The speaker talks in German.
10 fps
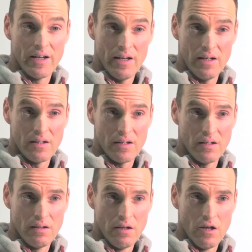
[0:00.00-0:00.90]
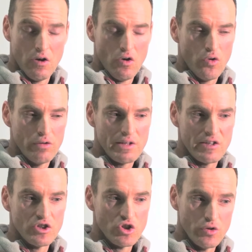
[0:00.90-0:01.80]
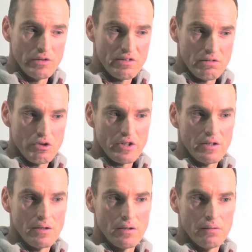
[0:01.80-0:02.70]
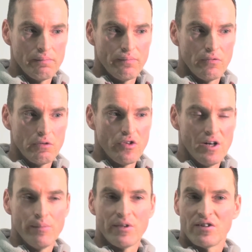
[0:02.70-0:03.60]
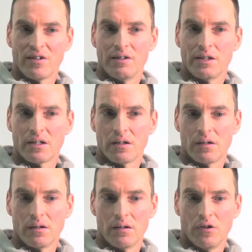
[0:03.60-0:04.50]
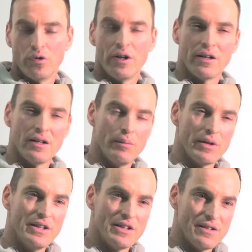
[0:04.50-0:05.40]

hält und dass sie schützt und, äh, und vor allem, dass sie nicht äh, unangenehm riecht.